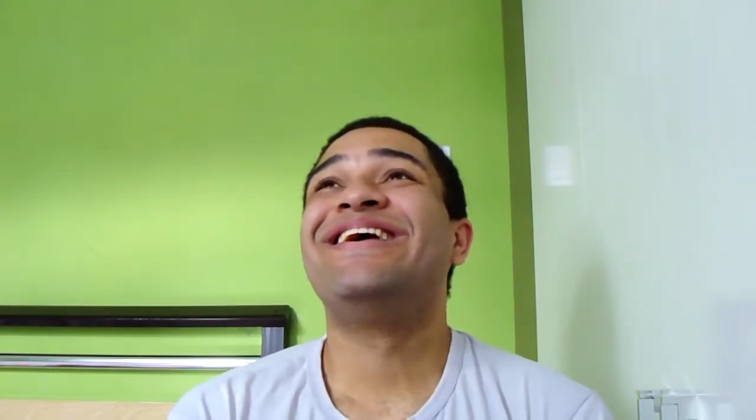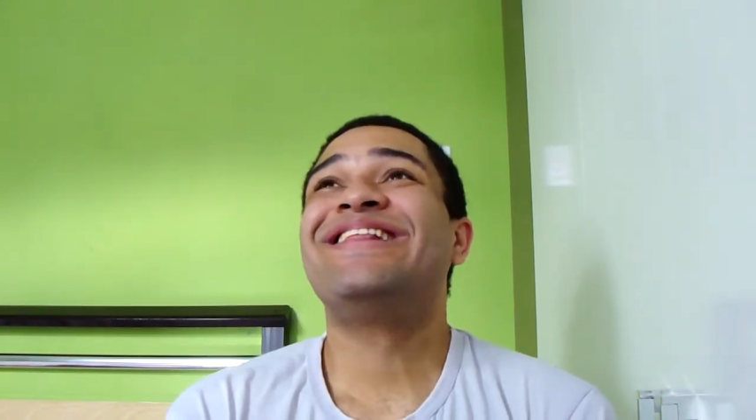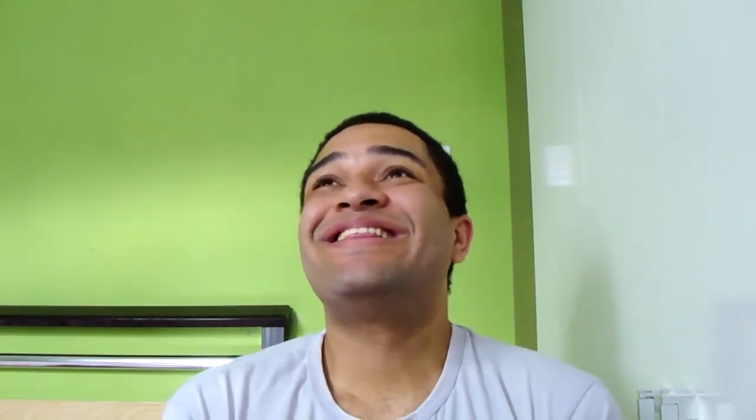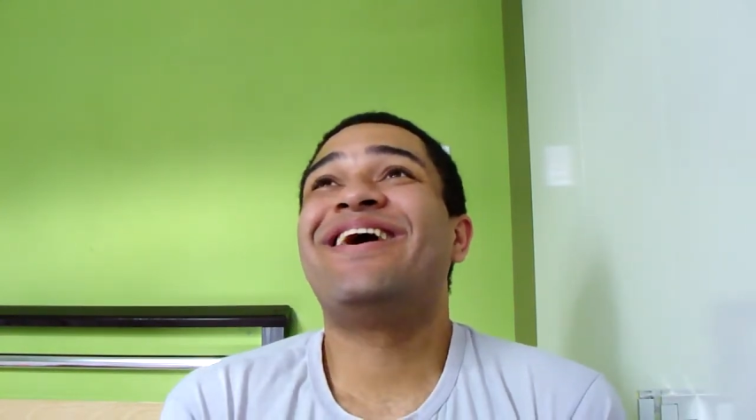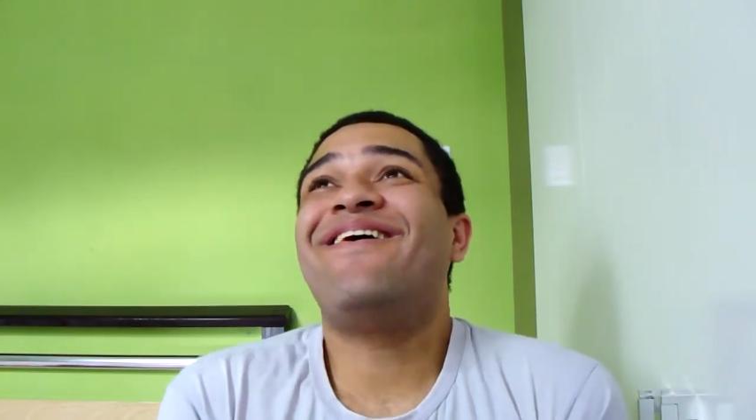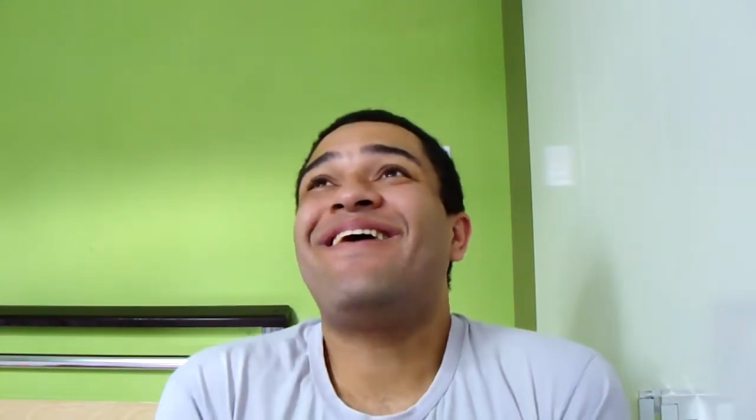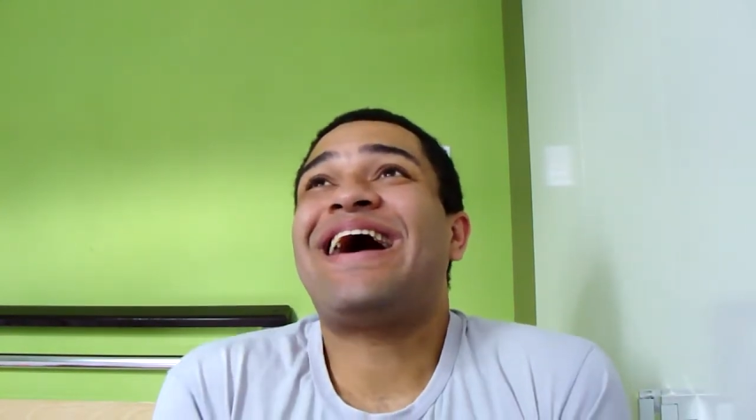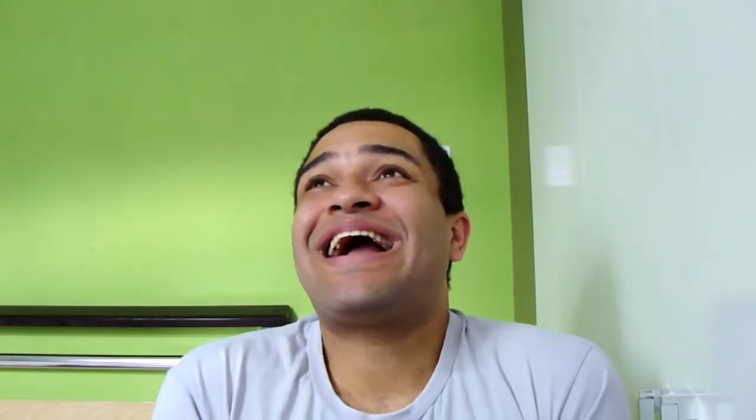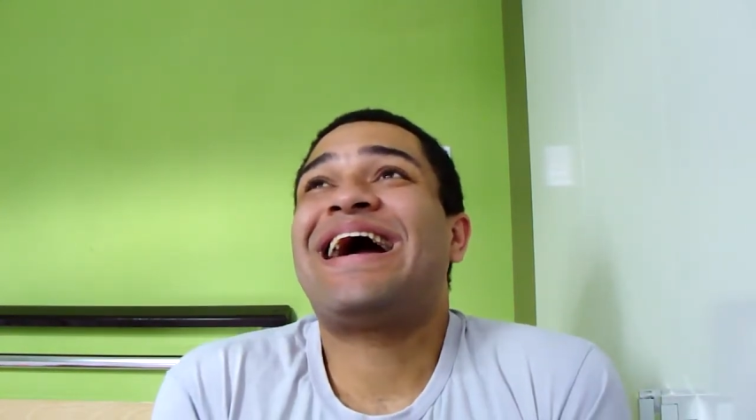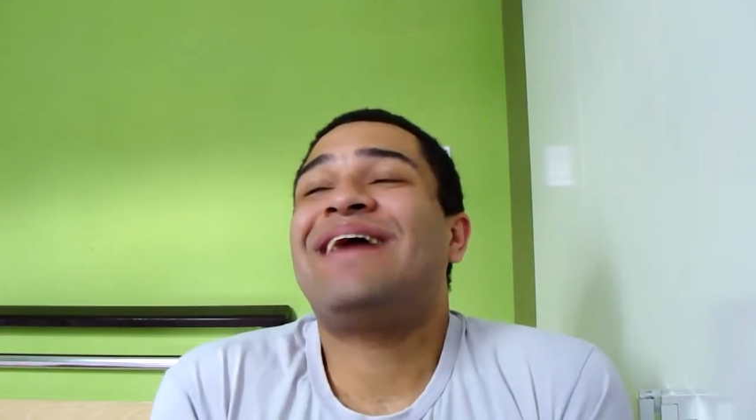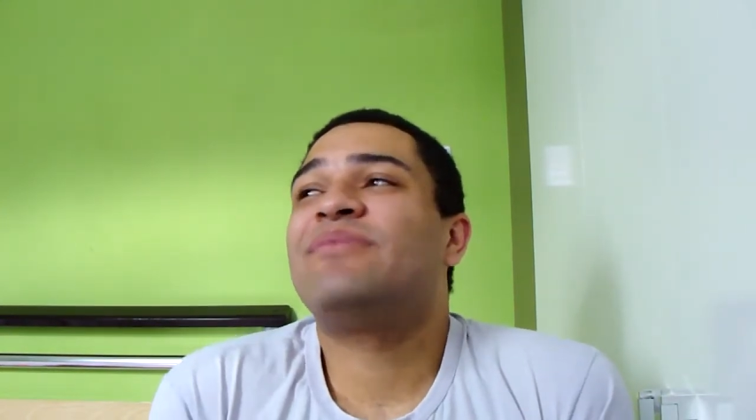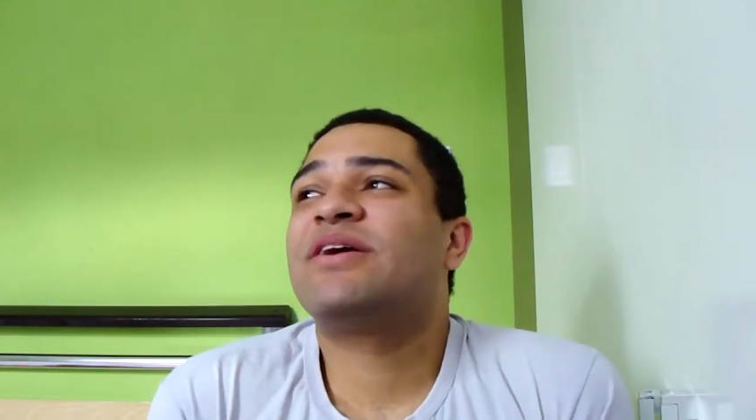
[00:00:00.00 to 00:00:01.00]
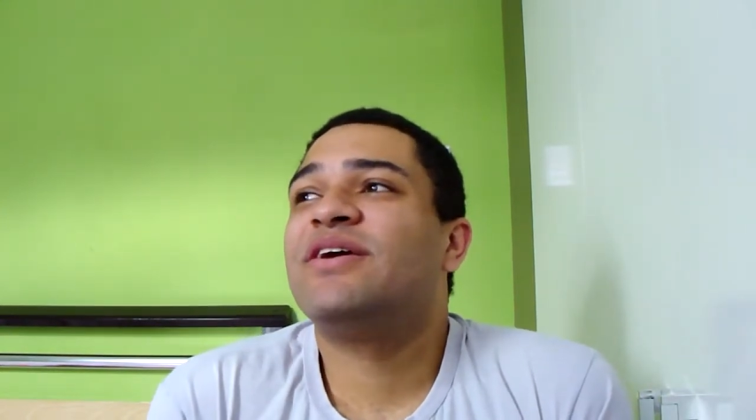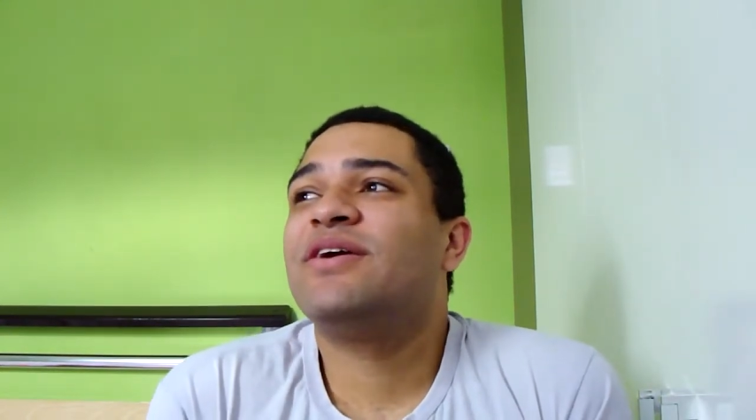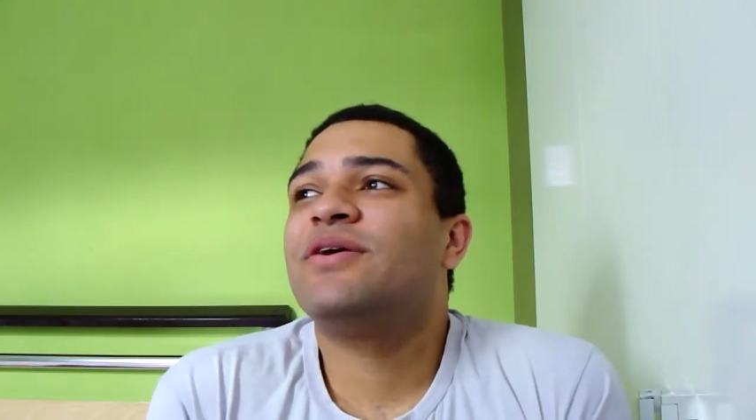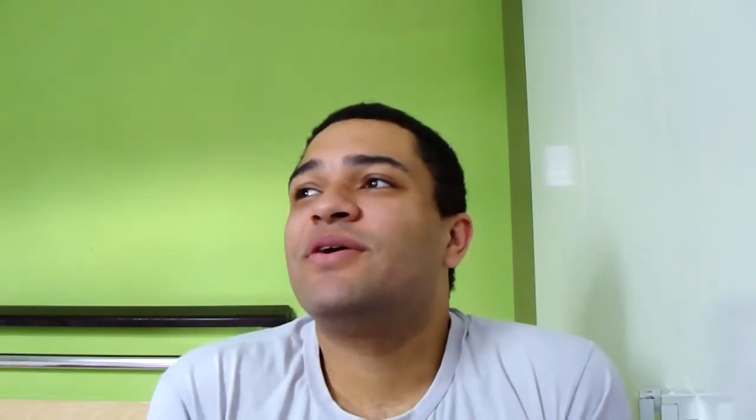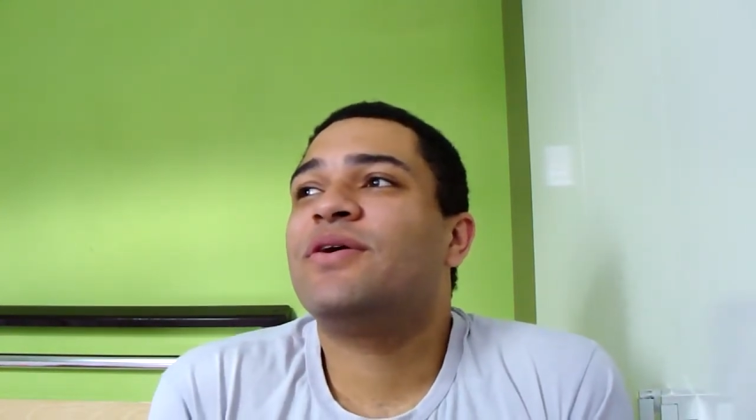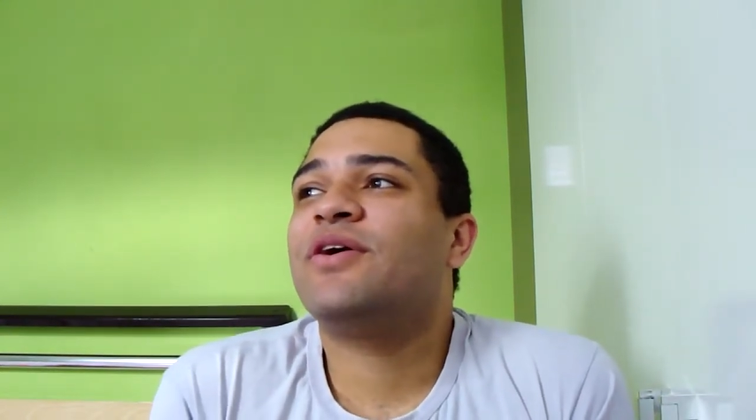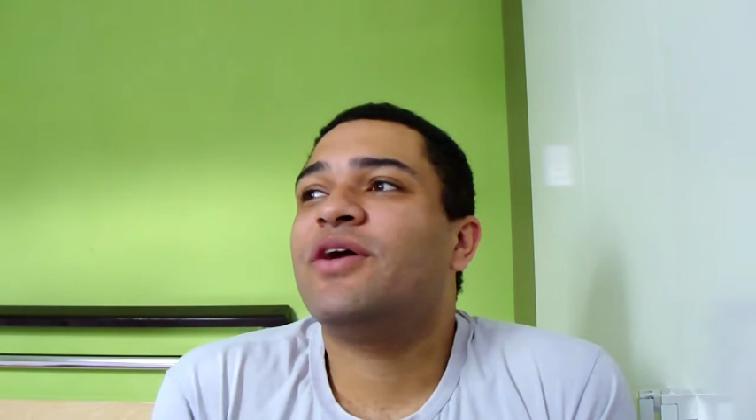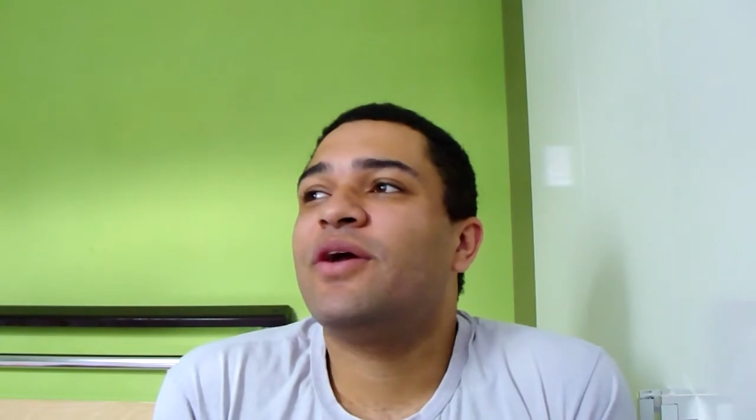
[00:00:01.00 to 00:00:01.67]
então acaba que.